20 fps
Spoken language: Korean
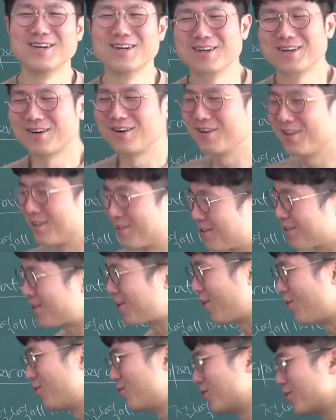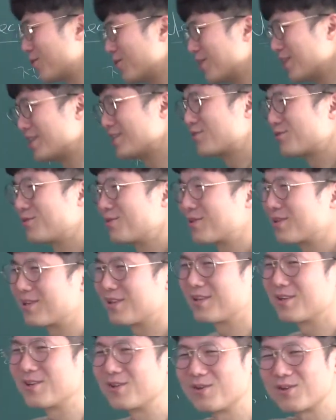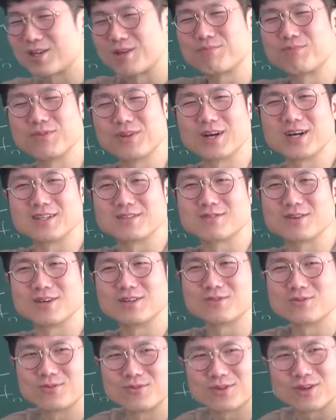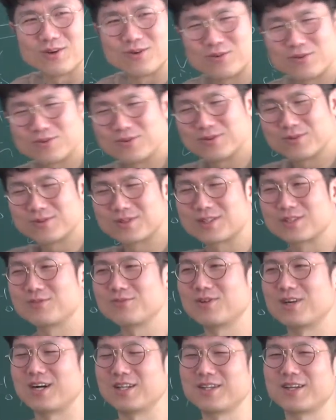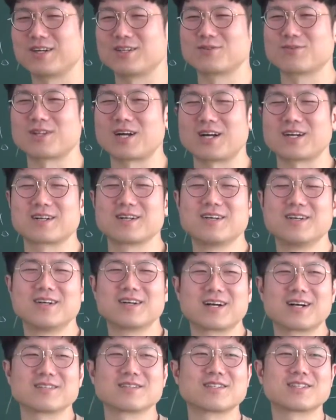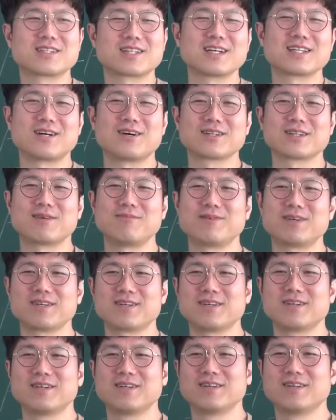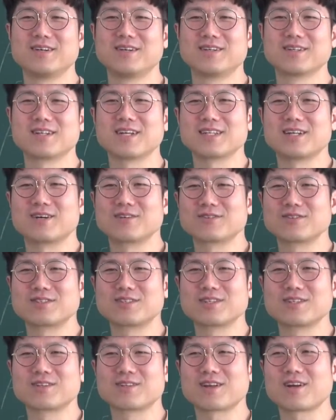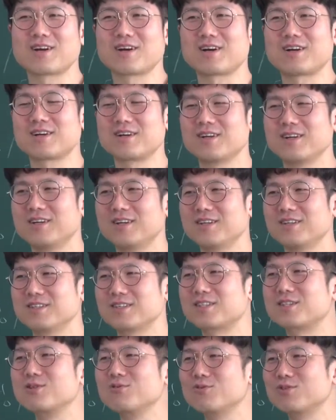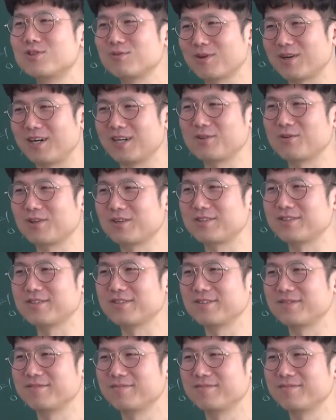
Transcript: 거기서 겨우겨우 해가지고 깊은 데가 있어가지고 겨우겨우 친구 안내가지고 딱 가서 이제 딱 나왔단 말이야. 딱 나와서 이제 탁 친구 집에 가기로 했거든.